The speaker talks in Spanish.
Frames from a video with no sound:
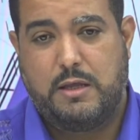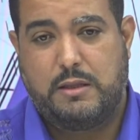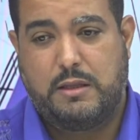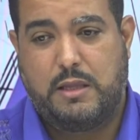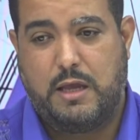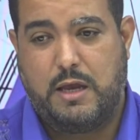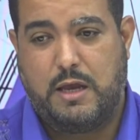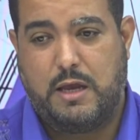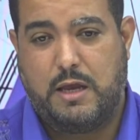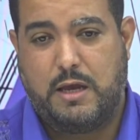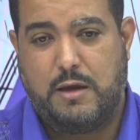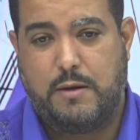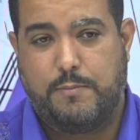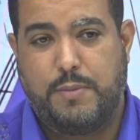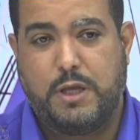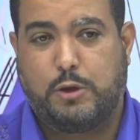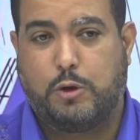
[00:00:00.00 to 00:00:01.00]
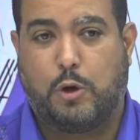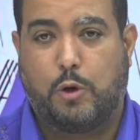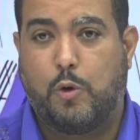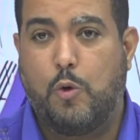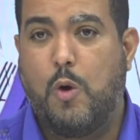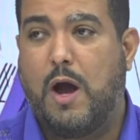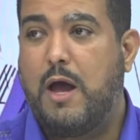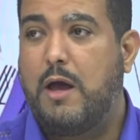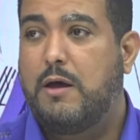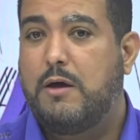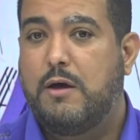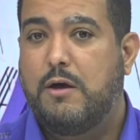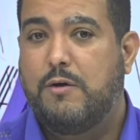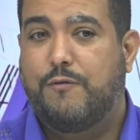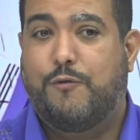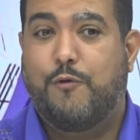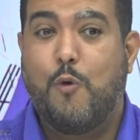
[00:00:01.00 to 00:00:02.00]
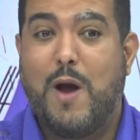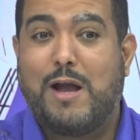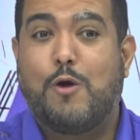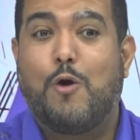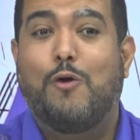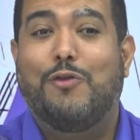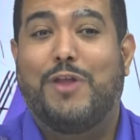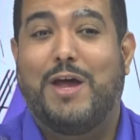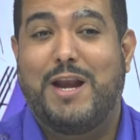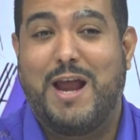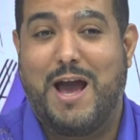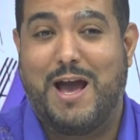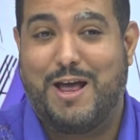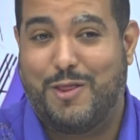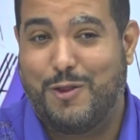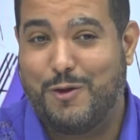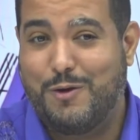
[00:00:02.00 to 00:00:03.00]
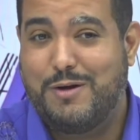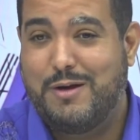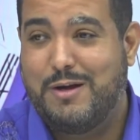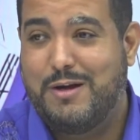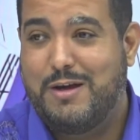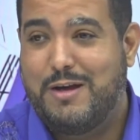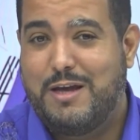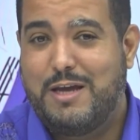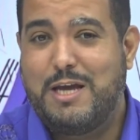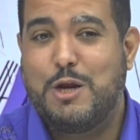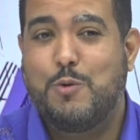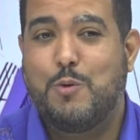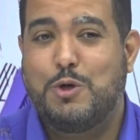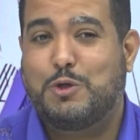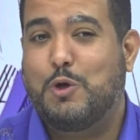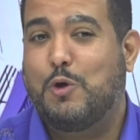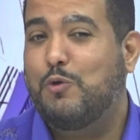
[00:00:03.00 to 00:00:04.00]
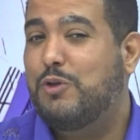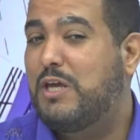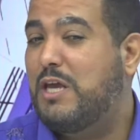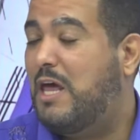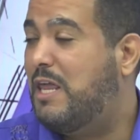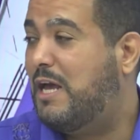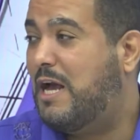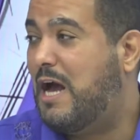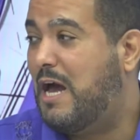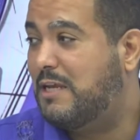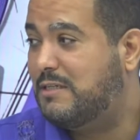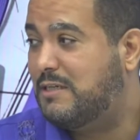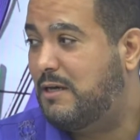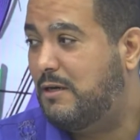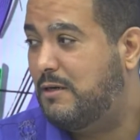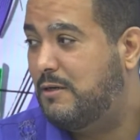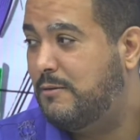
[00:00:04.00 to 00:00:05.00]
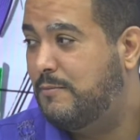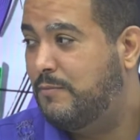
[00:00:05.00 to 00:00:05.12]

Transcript: de Víctor Rúa, fue condenado y no hizo un día de cárcel